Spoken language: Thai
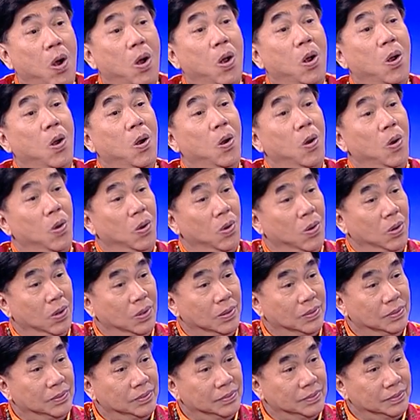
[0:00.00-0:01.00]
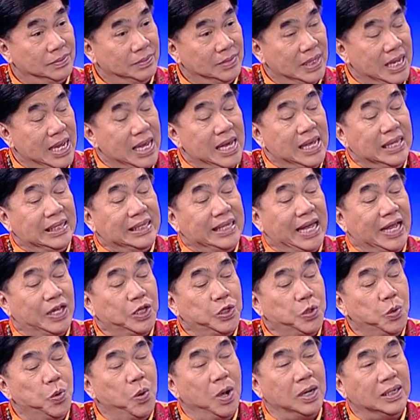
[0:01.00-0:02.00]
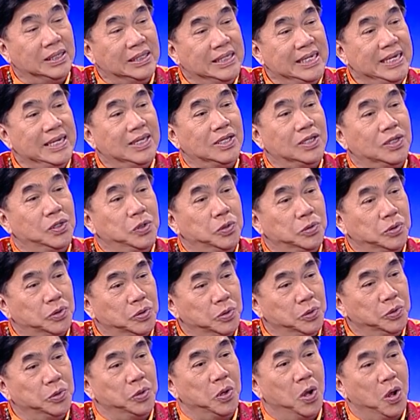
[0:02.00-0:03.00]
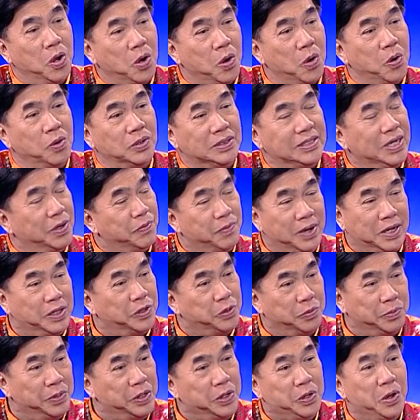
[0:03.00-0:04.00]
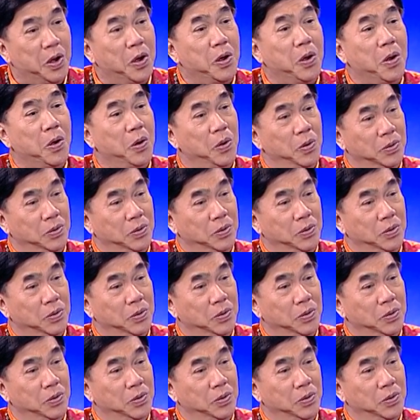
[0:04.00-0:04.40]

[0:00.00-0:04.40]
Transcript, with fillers: งกงแต่ช่วงที่ตุนอยู่ฮ่องกงเจ็ดวันตุนไม่ได้อยู่ฮ่องกง